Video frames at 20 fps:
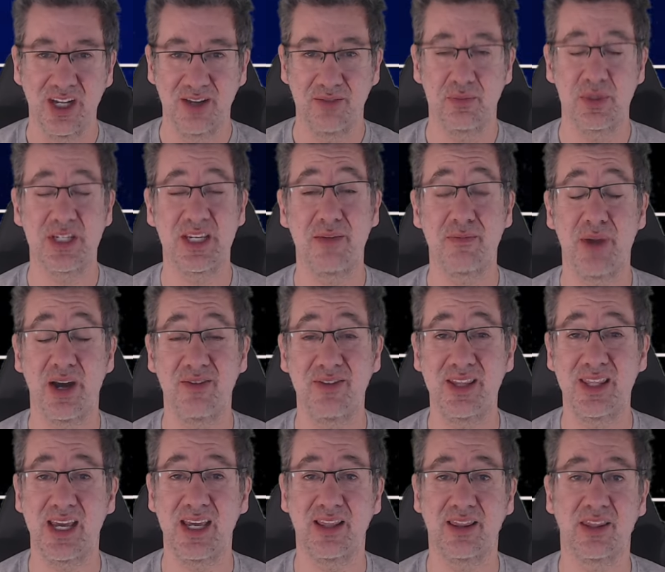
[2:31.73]
Mi sembra
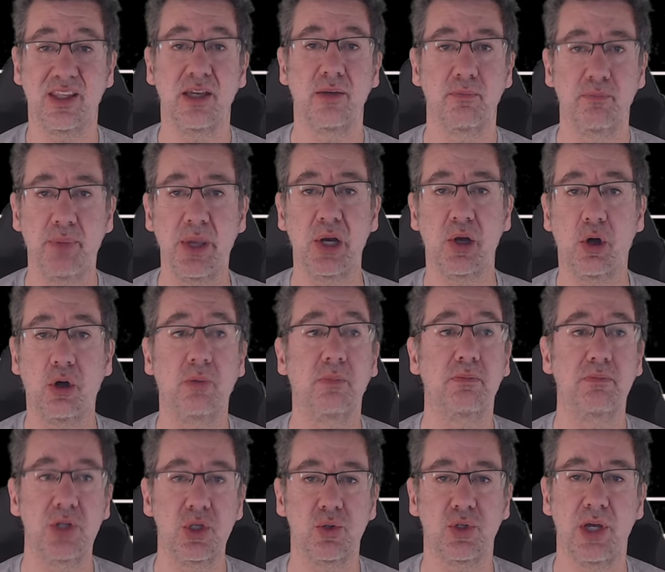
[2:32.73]
evidente, però
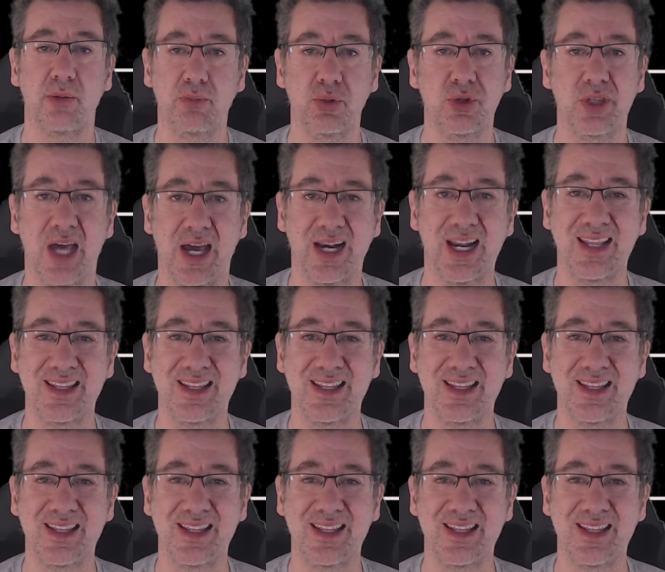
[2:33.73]
bisogna buttarla